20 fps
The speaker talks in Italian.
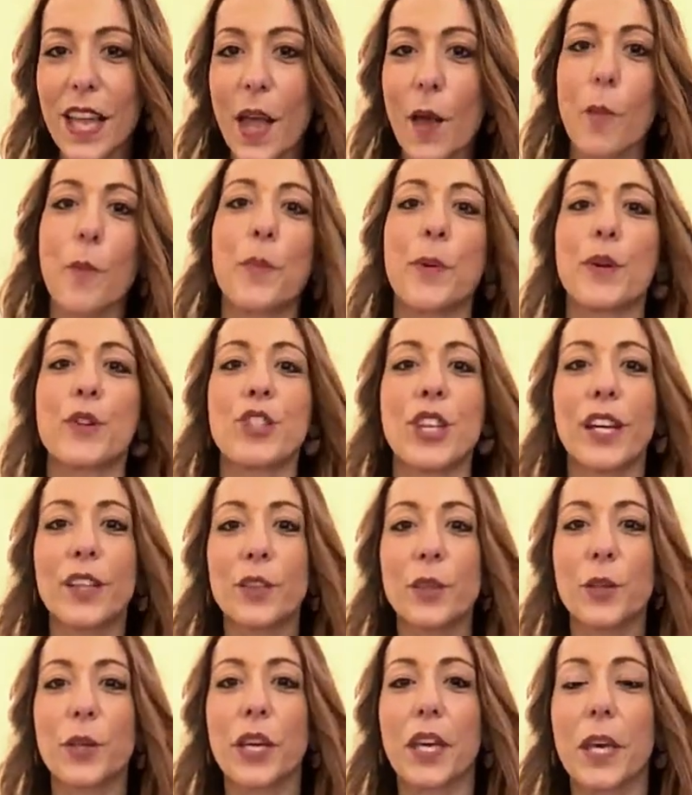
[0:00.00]
è un
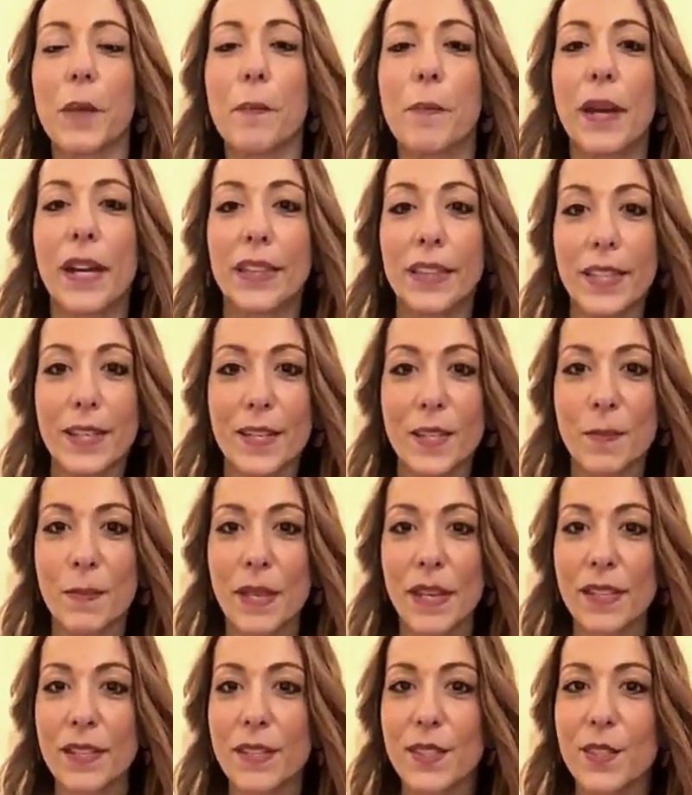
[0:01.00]
progetto che prende
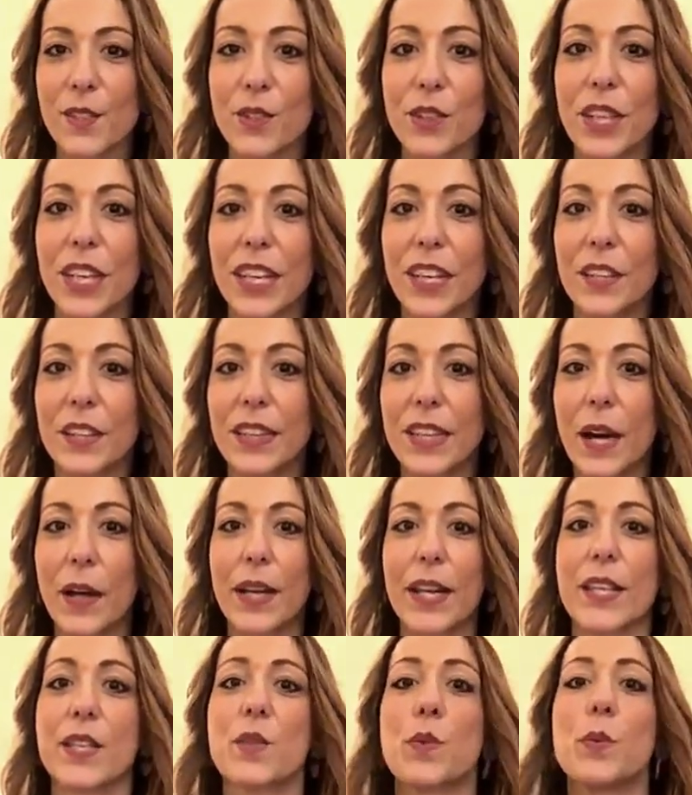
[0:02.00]
l'ispirazione
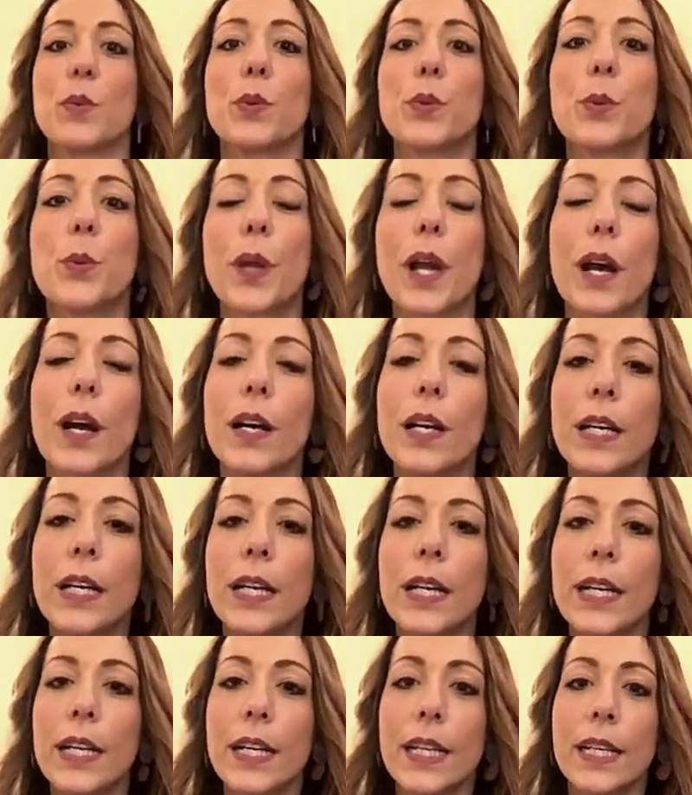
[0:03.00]
dalla scultura
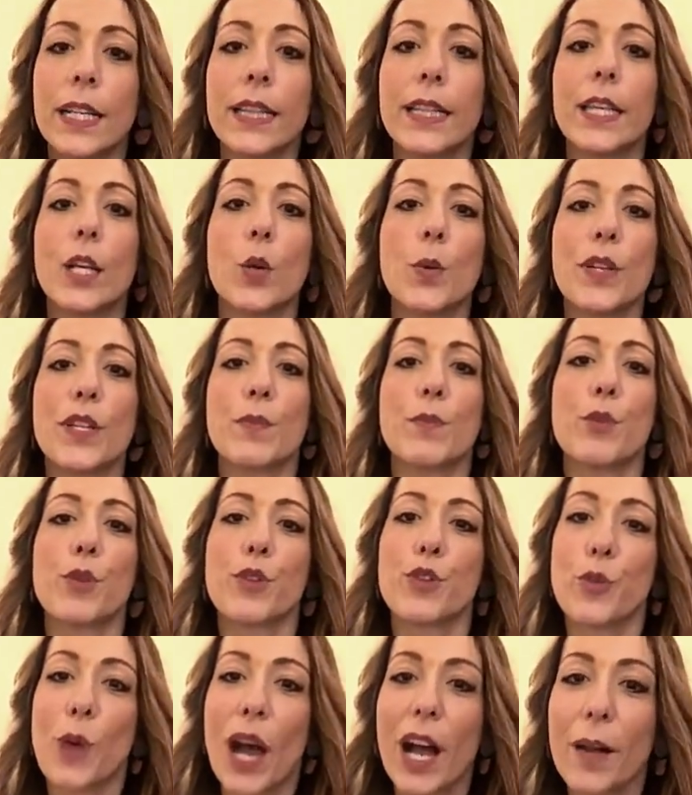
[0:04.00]
di Louise
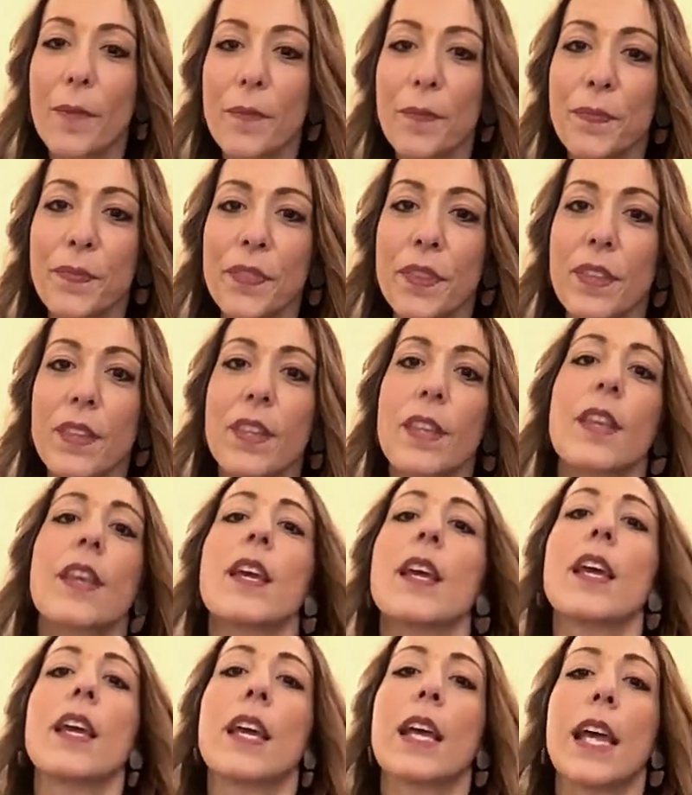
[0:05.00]
Bourgeois
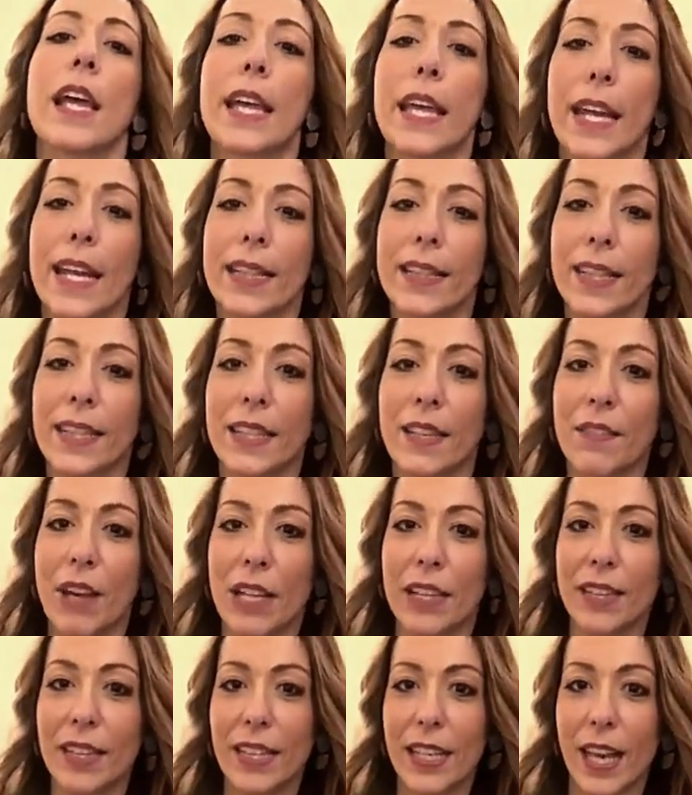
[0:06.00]
eretta
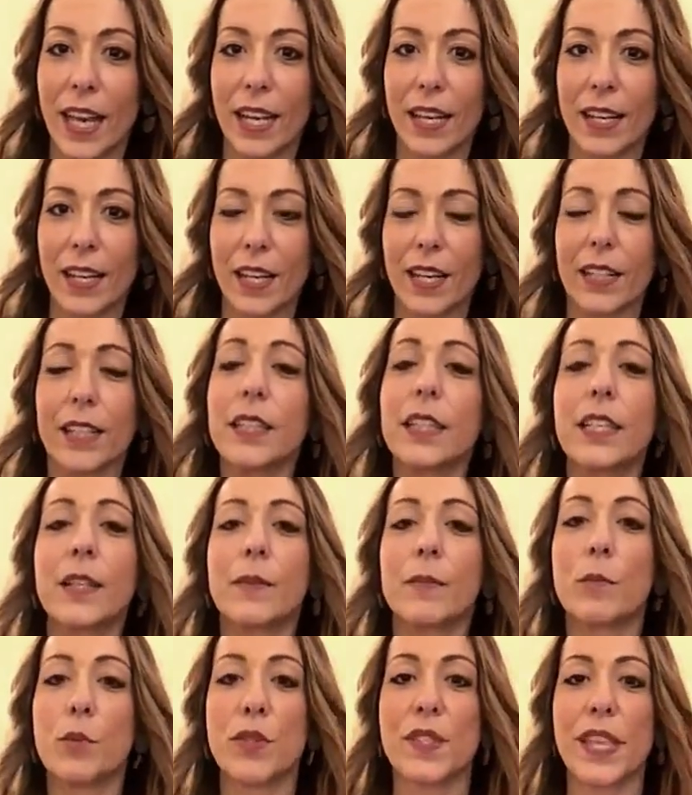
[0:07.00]
davanti al
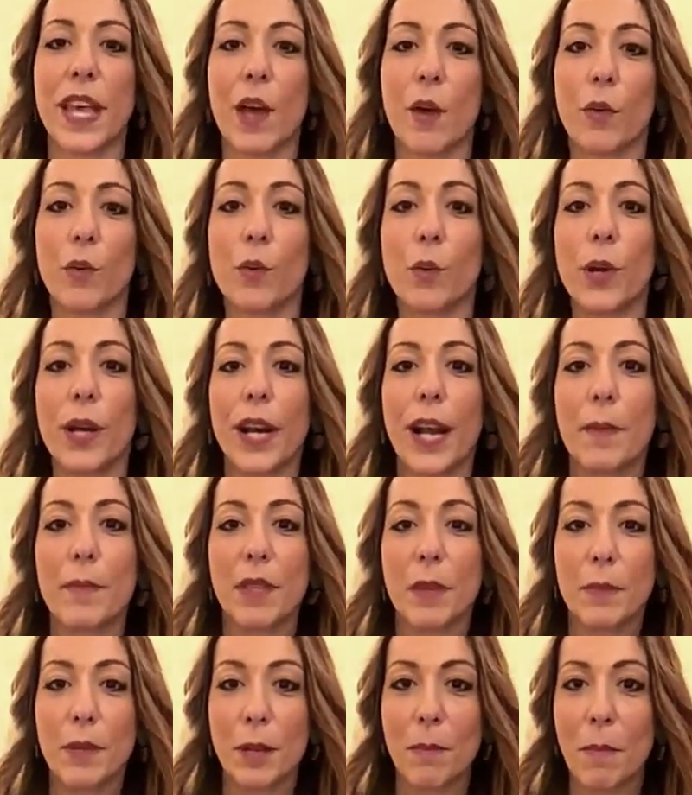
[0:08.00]
Museo Guggenheim
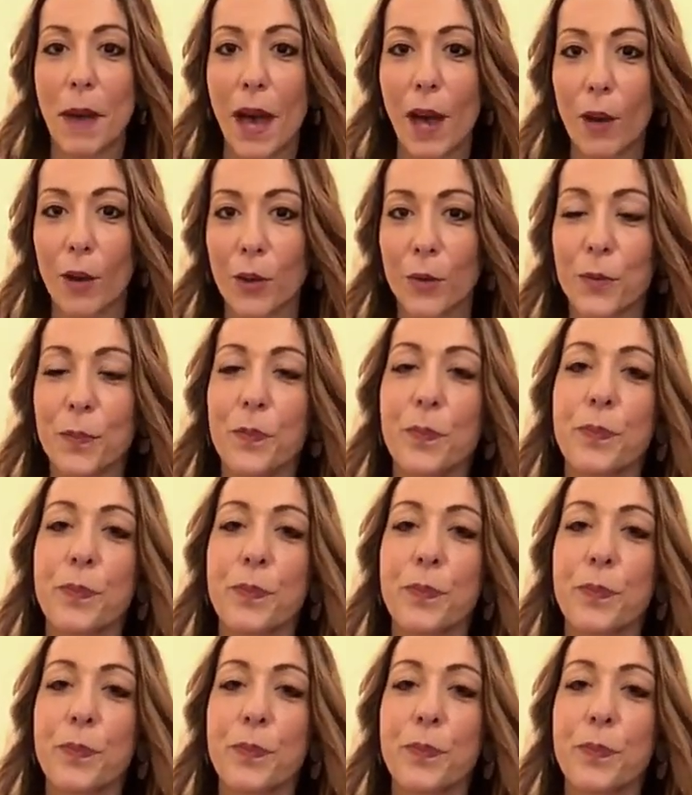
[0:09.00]
di Bilbao.